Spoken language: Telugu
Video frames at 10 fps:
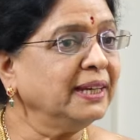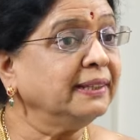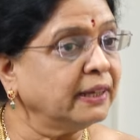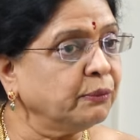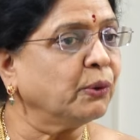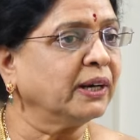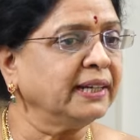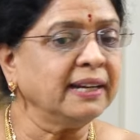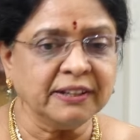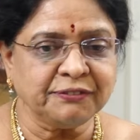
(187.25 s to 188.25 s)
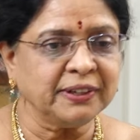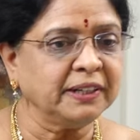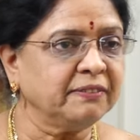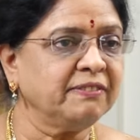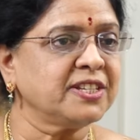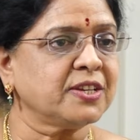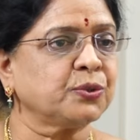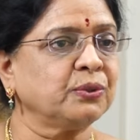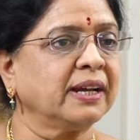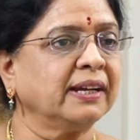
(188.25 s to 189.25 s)
ఇద్దరం ఒకటే డిఫరెంట్ ఇవి
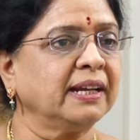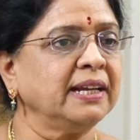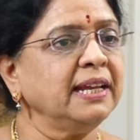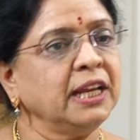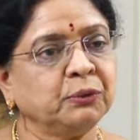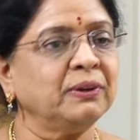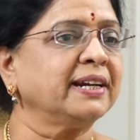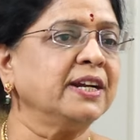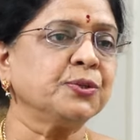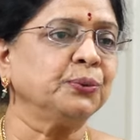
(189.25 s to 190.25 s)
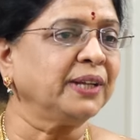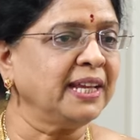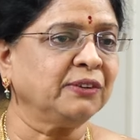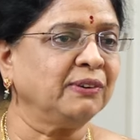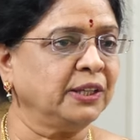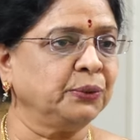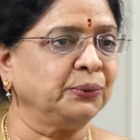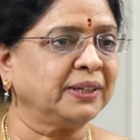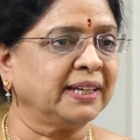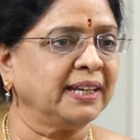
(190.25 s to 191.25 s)
చేస్తున్నాం కానీ ఈక్వల్ రైట్స్ ఉంటాయి ఈక్వల్ ఇది
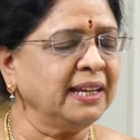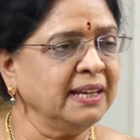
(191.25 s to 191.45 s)
ఉంటాయి